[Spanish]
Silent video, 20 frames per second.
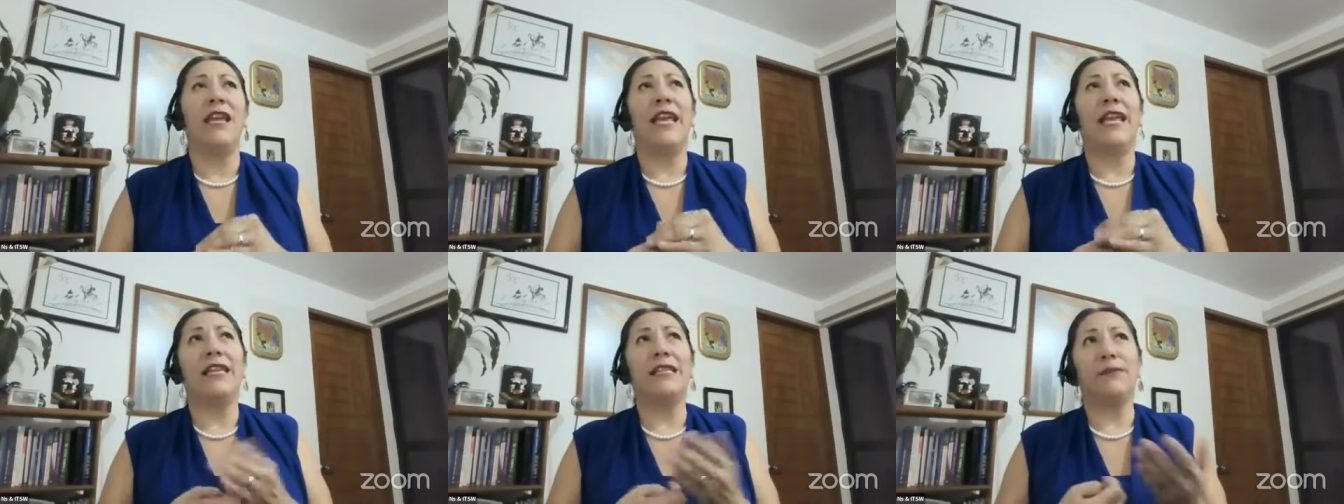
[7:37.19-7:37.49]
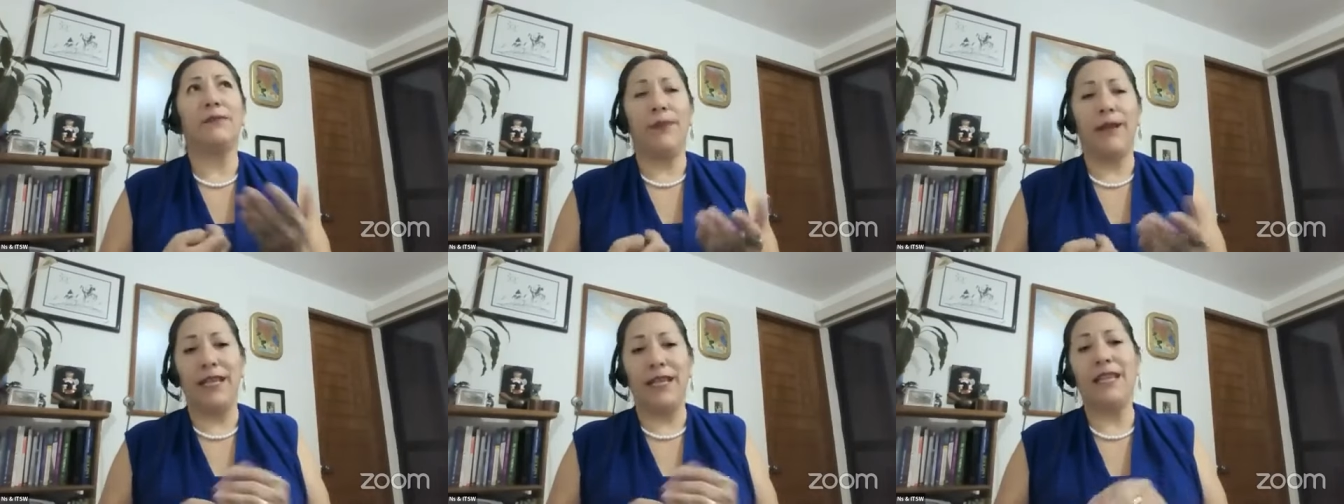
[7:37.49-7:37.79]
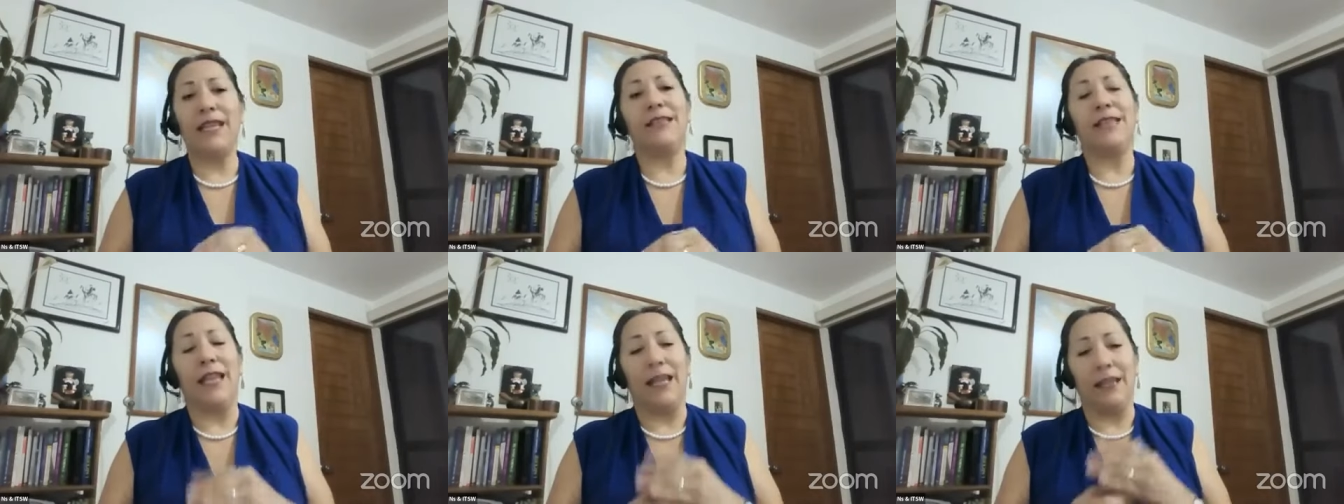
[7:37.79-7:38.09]

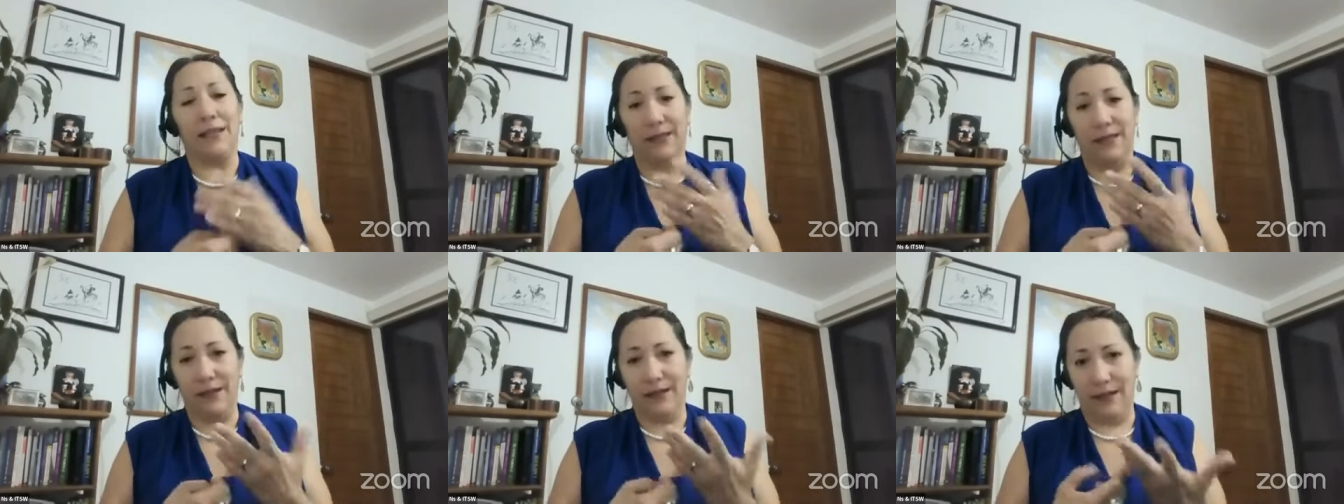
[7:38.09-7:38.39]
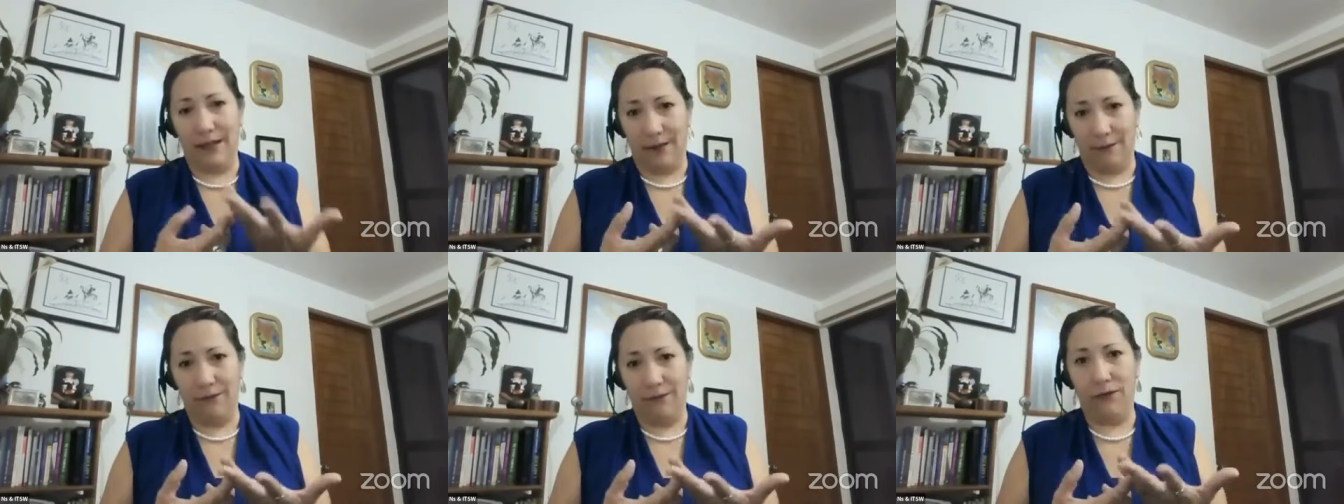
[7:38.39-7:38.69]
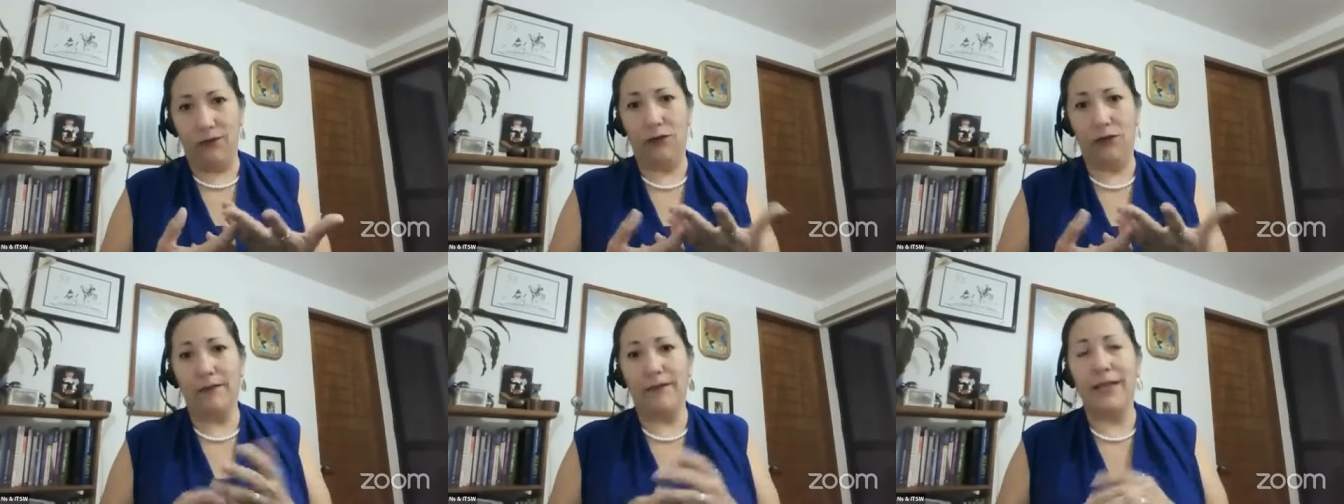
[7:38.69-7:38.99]
experiencias en
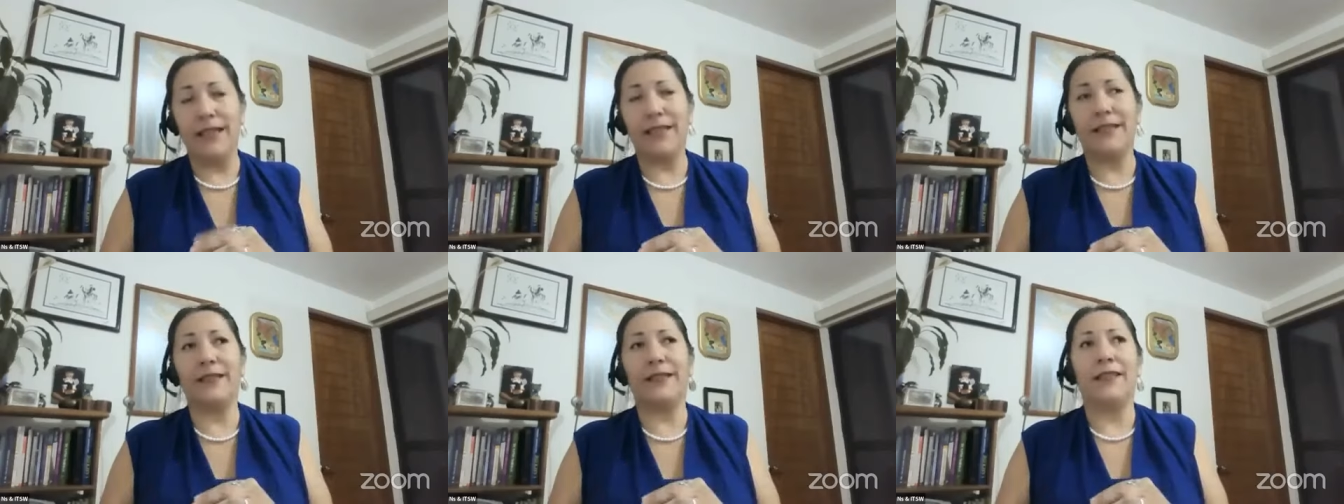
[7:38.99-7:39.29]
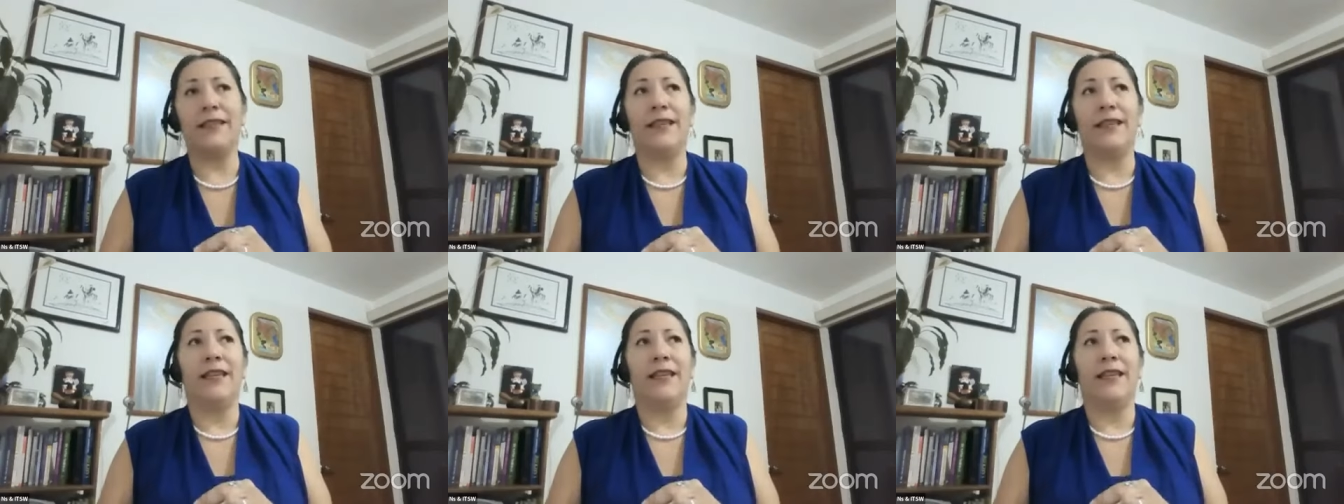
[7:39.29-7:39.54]
formas,